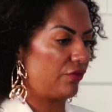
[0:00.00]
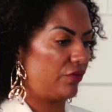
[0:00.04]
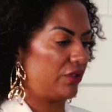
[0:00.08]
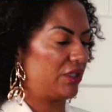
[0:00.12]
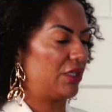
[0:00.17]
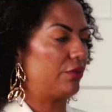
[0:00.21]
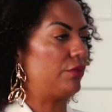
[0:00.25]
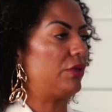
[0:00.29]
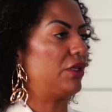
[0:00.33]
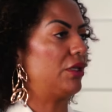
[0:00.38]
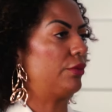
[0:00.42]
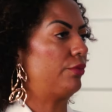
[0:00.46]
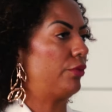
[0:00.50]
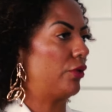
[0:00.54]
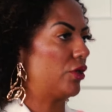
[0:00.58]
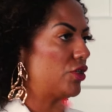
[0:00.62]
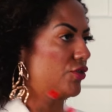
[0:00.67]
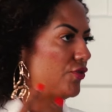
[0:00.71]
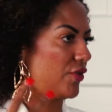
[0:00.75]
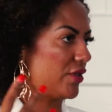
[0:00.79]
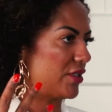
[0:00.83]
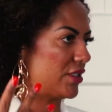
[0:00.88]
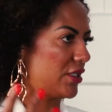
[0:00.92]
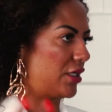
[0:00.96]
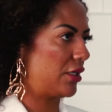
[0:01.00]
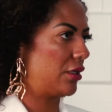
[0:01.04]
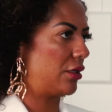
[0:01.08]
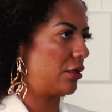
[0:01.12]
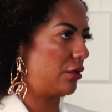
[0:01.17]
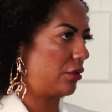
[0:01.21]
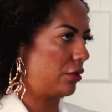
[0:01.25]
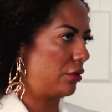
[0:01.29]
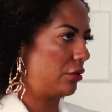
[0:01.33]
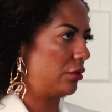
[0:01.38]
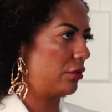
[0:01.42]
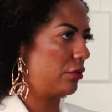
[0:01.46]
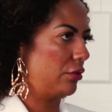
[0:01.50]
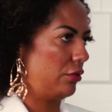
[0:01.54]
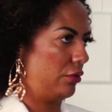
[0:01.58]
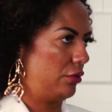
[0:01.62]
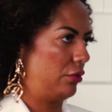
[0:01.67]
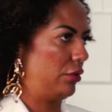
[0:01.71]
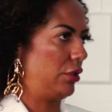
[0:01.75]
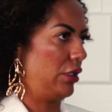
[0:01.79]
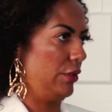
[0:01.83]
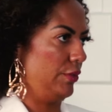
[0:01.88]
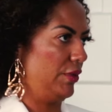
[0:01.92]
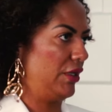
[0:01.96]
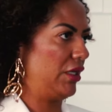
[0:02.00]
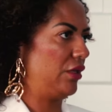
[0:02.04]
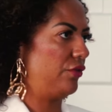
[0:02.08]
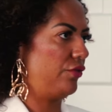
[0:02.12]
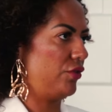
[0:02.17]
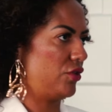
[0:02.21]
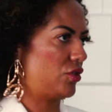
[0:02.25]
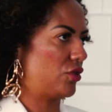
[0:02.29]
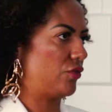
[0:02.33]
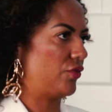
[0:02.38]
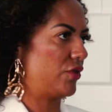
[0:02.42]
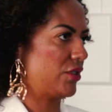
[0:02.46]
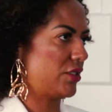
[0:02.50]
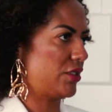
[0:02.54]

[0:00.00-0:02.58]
que a vitamina pode fazer em benefício a